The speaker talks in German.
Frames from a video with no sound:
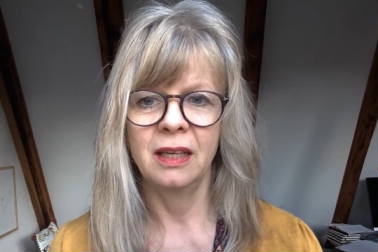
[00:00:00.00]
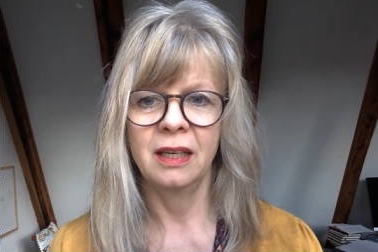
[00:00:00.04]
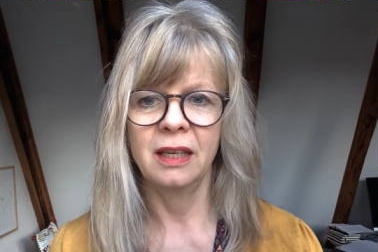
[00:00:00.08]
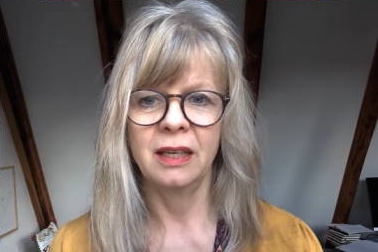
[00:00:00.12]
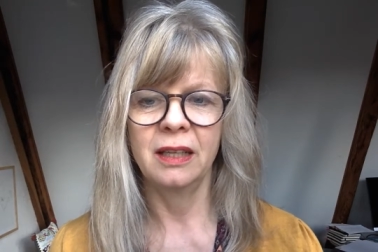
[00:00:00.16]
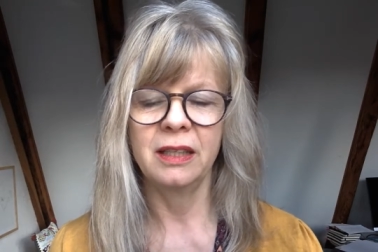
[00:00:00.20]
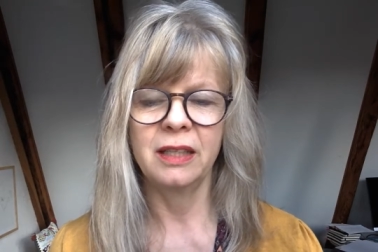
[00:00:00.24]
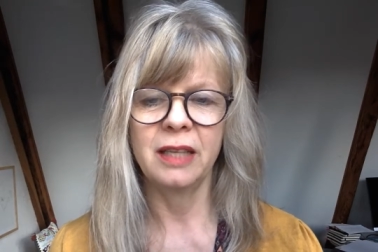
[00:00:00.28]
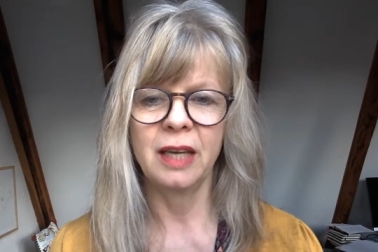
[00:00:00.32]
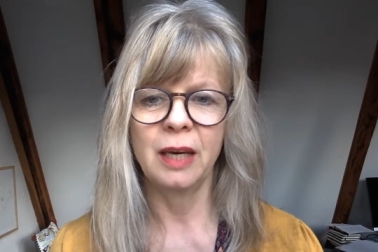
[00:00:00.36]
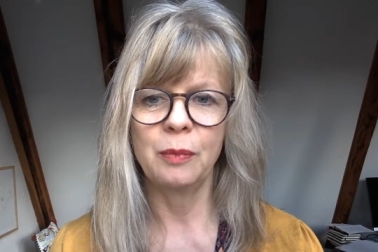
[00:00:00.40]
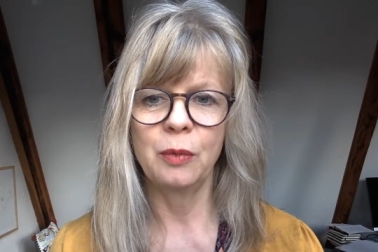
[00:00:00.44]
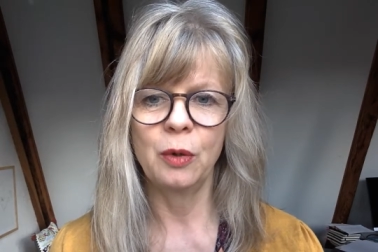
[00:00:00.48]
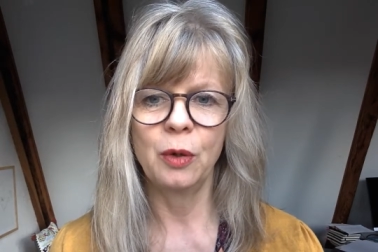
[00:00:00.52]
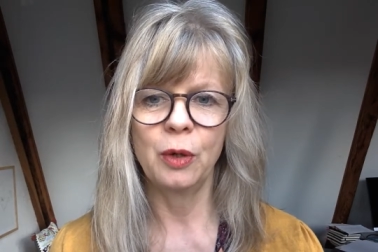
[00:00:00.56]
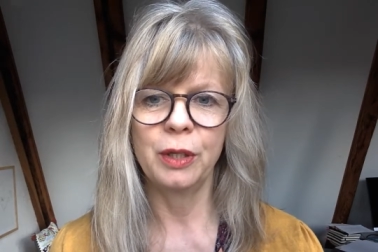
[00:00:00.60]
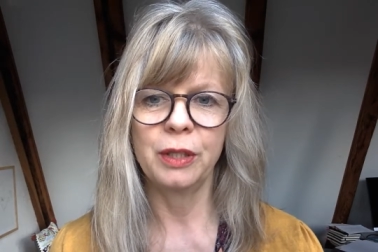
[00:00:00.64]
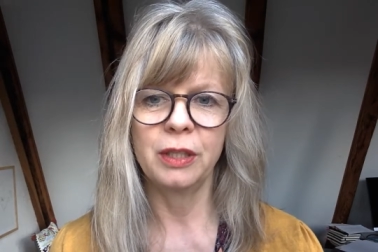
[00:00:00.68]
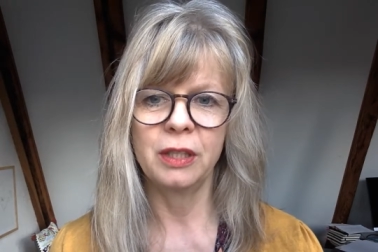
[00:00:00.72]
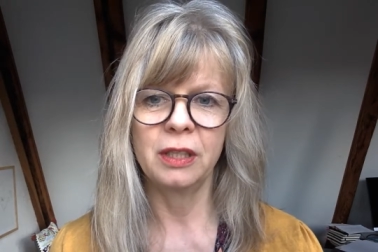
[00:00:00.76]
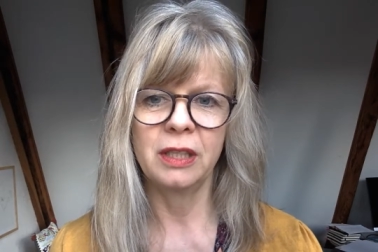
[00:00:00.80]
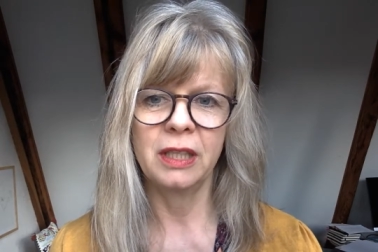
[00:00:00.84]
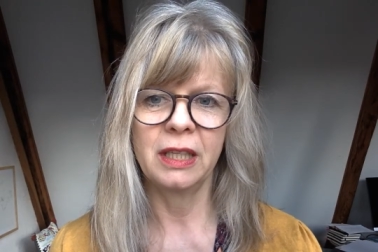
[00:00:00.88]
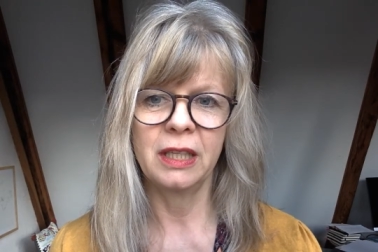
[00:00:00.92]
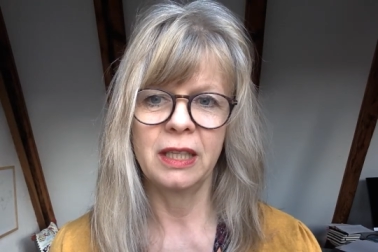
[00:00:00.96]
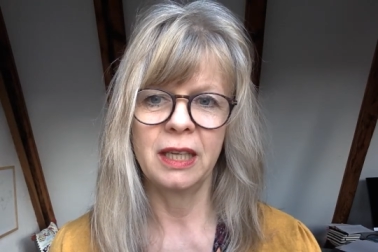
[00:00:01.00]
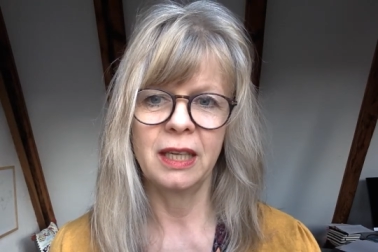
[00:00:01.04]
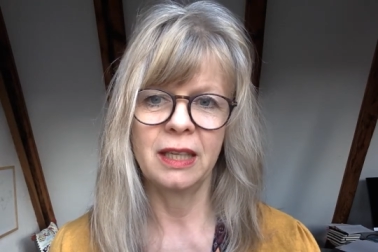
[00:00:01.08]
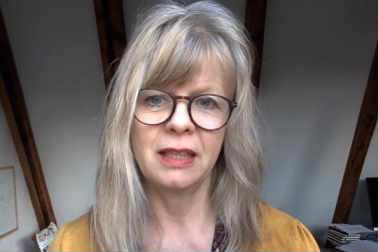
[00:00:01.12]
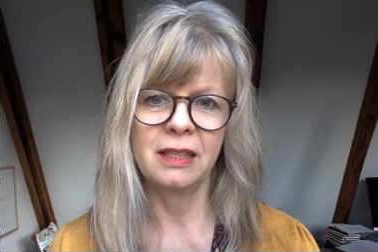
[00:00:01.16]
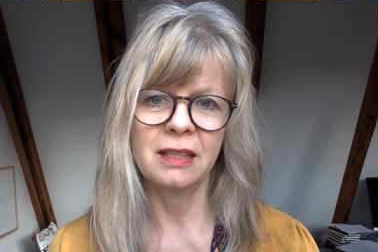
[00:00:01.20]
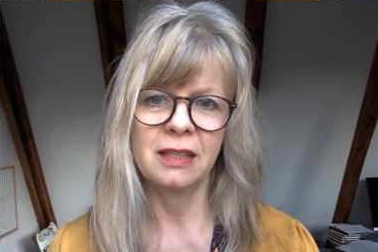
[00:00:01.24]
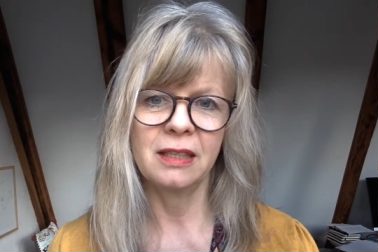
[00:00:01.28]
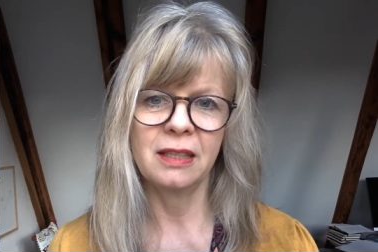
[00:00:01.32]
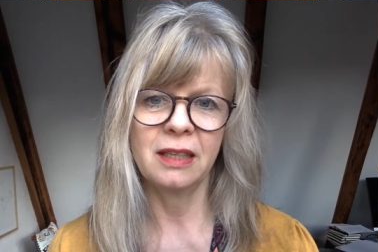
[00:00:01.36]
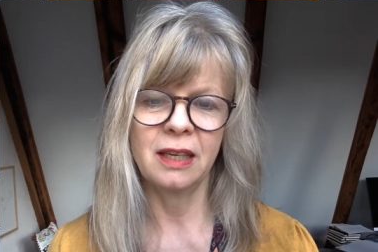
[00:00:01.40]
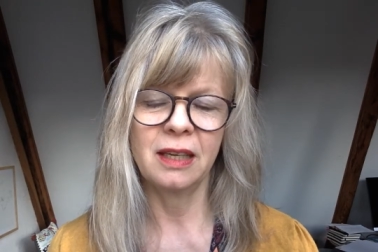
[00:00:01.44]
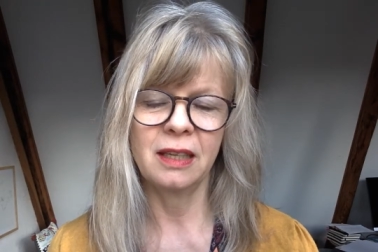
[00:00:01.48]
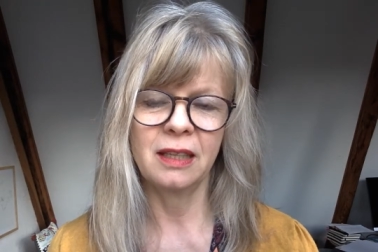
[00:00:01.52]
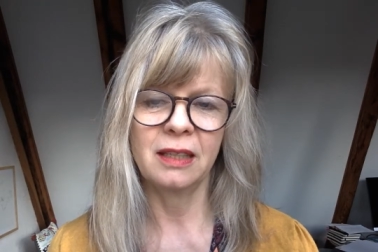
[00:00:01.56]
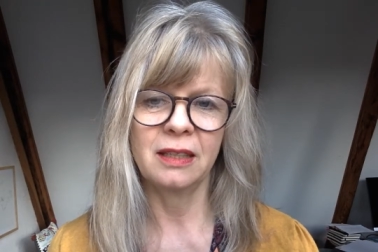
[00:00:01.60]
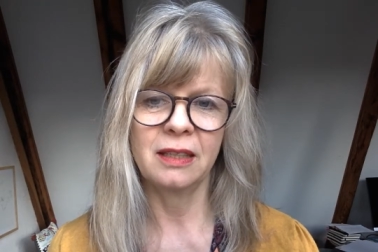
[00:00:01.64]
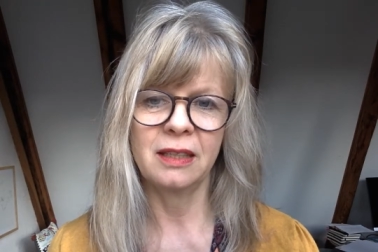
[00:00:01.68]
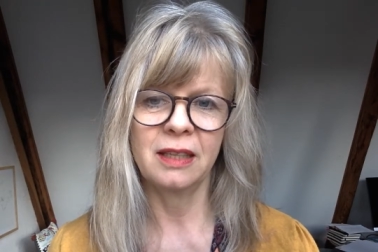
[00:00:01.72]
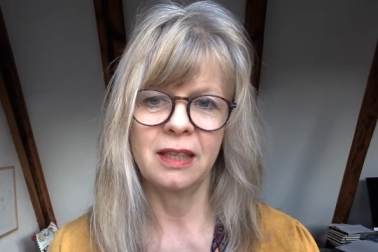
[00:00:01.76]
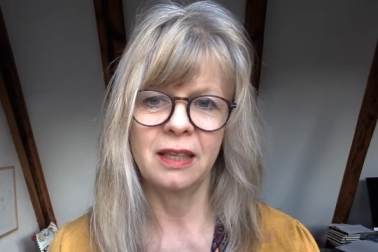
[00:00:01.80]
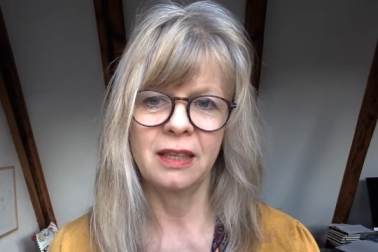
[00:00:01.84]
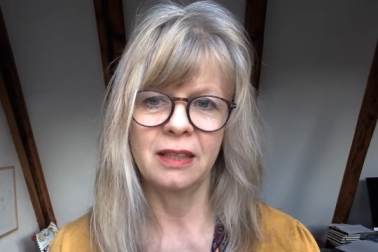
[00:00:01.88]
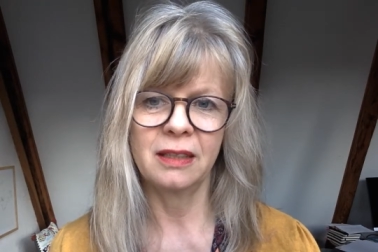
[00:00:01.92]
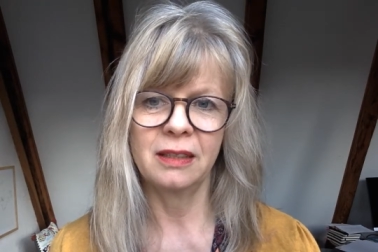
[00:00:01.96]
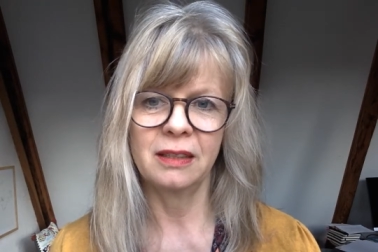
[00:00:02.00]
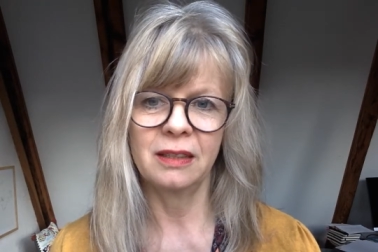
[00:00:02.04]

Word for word: Ich habe heute den ganzen Tag gedacht,